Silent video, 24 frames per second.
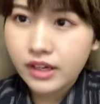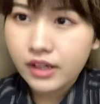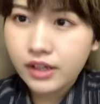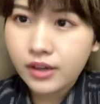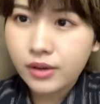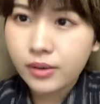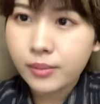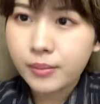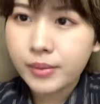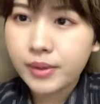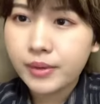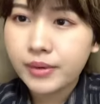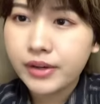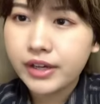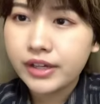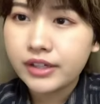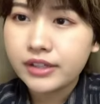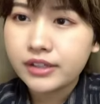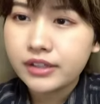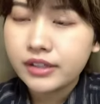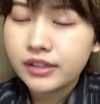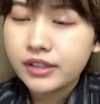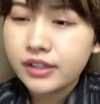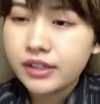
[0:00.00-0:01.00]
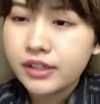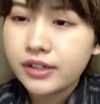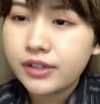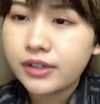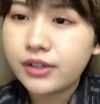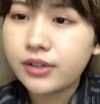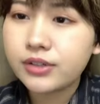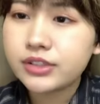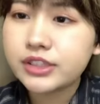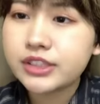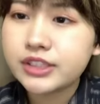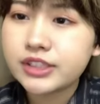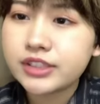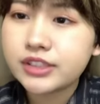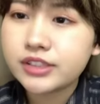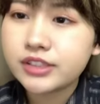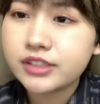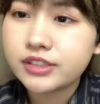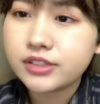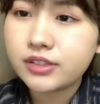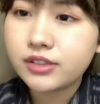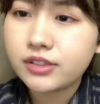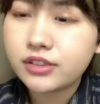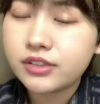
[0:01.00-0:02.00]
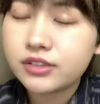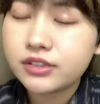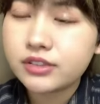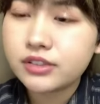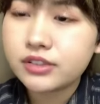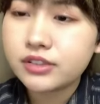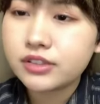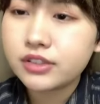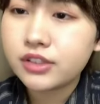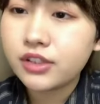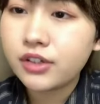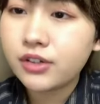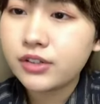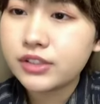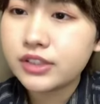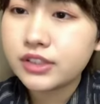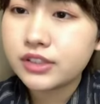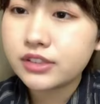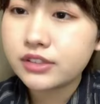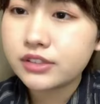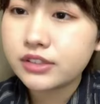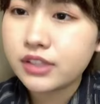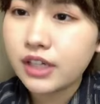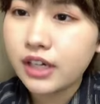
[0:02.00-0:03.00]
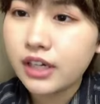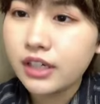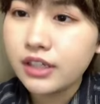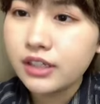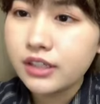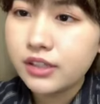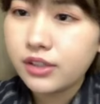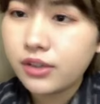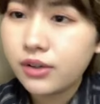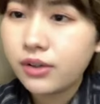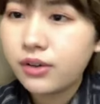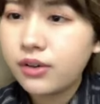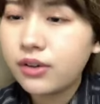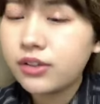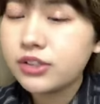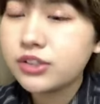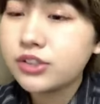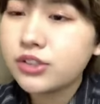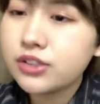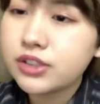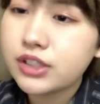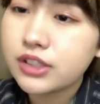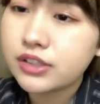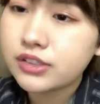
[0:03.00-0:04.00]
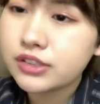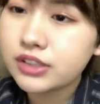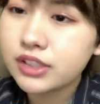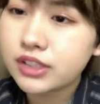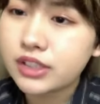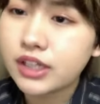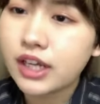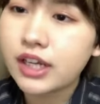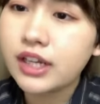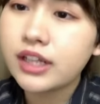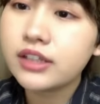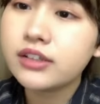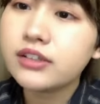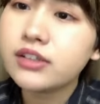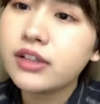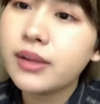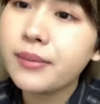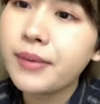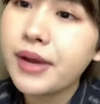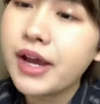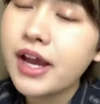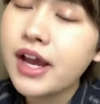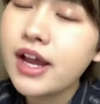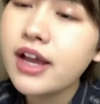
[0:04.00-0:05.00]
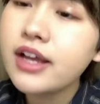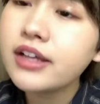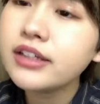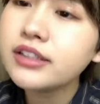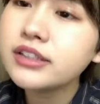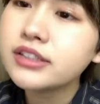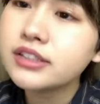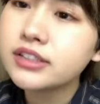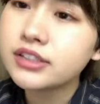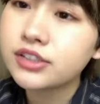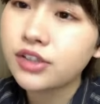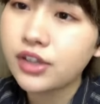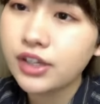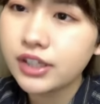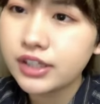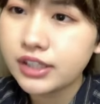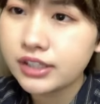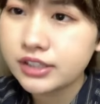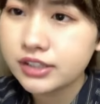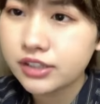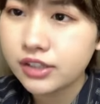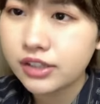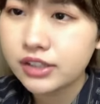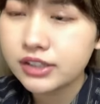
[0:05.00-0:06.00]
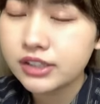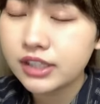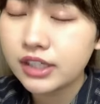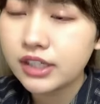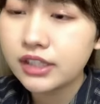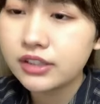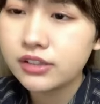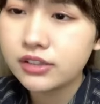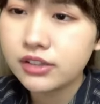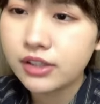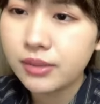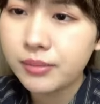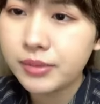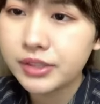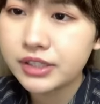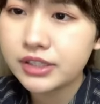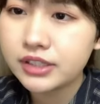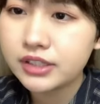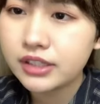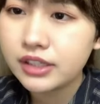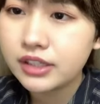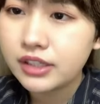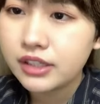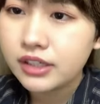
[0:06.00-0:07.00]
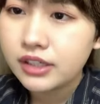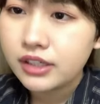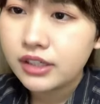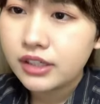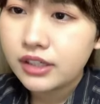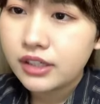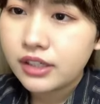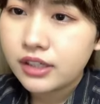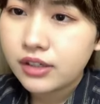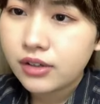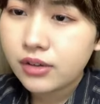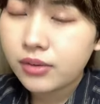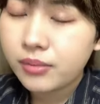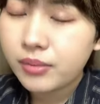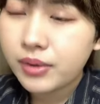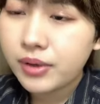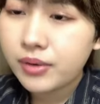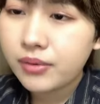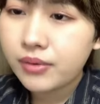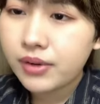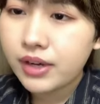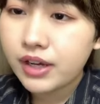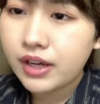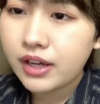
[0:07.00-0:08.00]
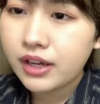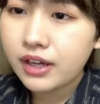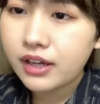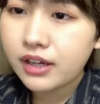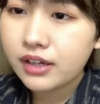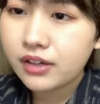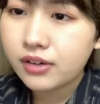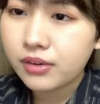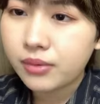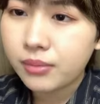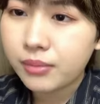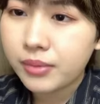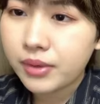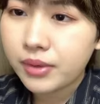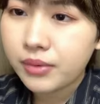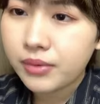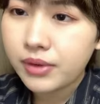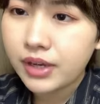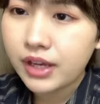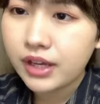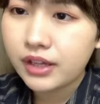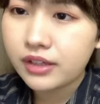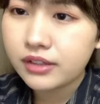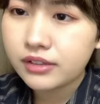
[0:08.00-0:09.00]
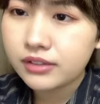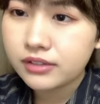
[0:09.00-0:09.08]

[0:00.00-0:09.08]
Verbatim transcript: こんばんは。両日すごく両, な両方超楽しかった。ありがとうございます。初見です。初見さんありがとうございます。こんばんは。こんばんは。